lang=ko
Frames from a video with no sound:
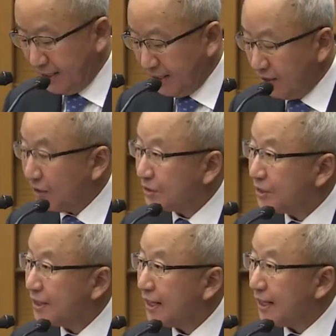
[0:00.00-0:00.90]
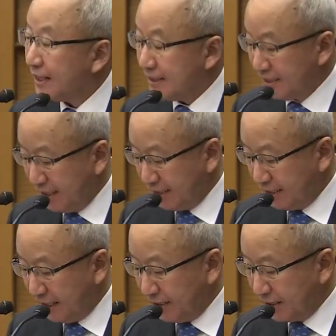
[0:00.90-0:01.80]
앞으로 3년간 활동을
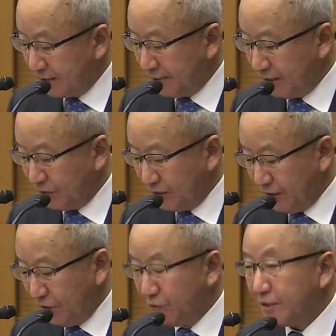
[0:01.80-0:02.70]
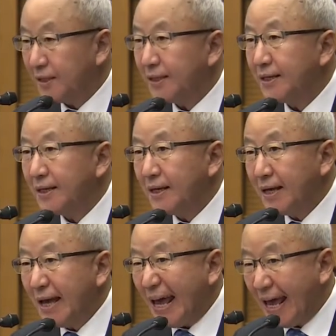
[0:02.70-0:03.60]
펼치게 되며 우리
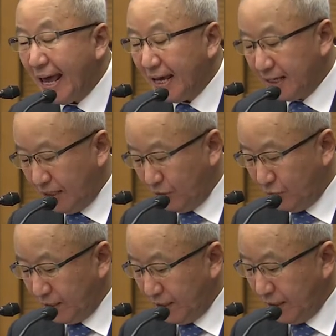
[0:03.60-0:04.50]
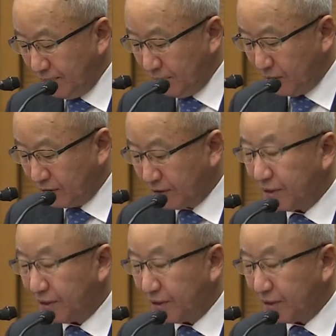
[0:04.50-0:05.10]
그룹은 TF 참여 기업으로